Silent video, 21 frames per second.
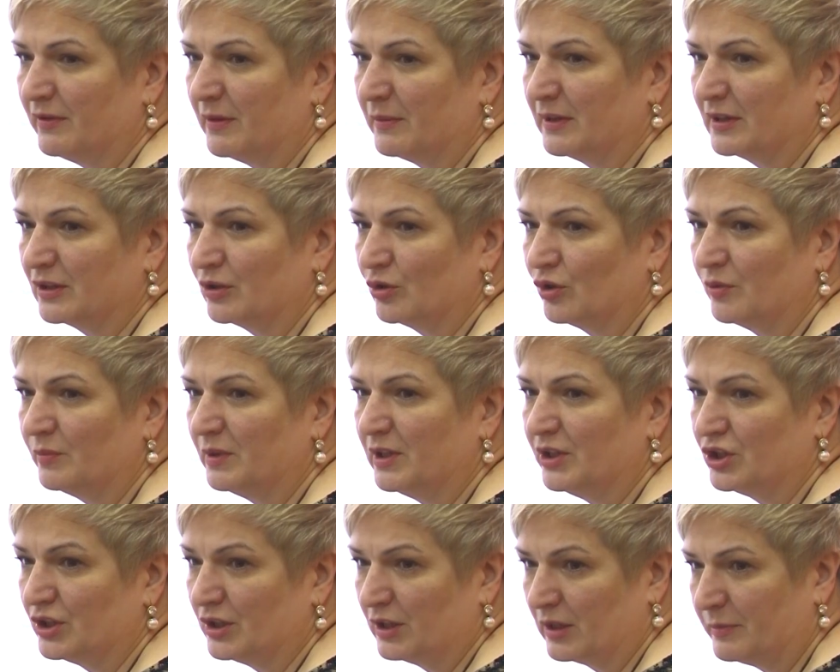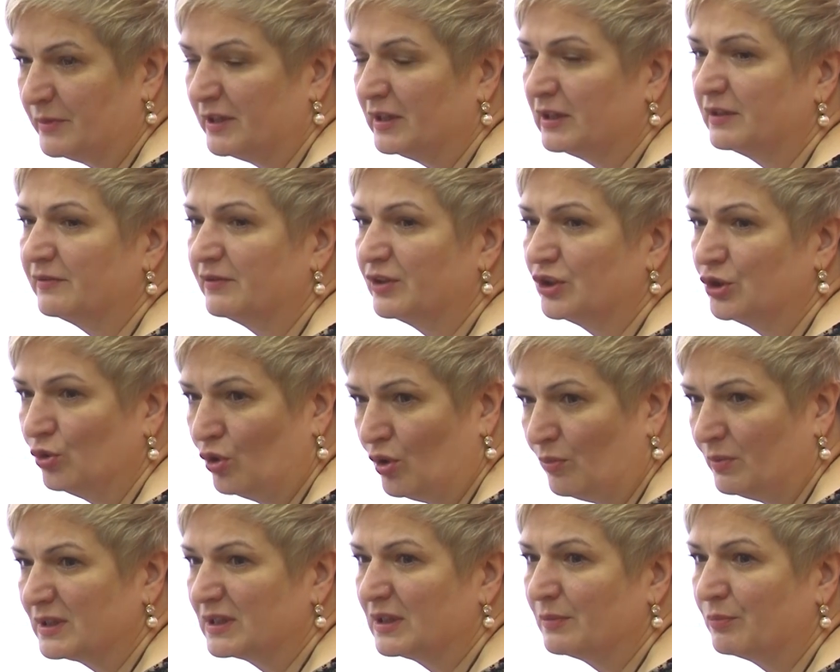Итак, уведомление о
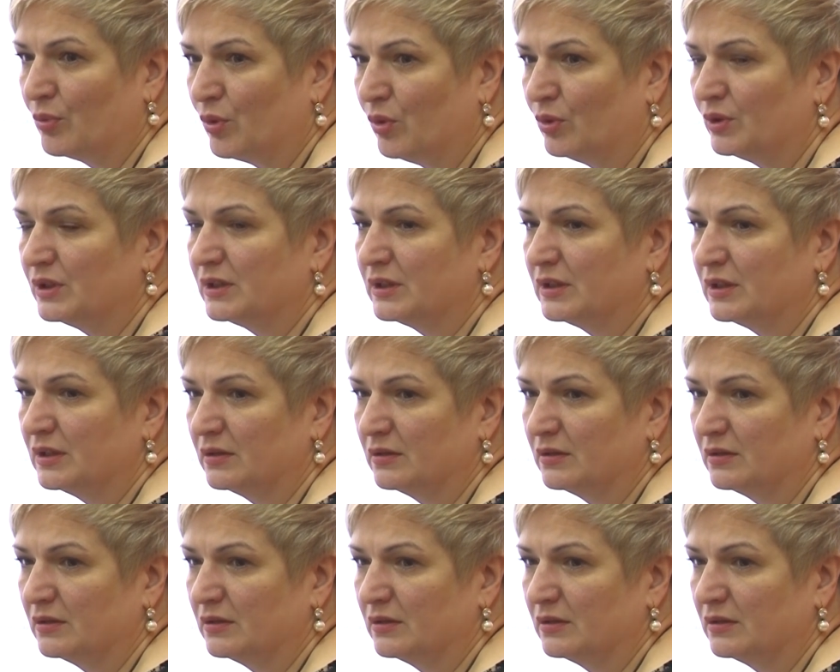начале деятельности в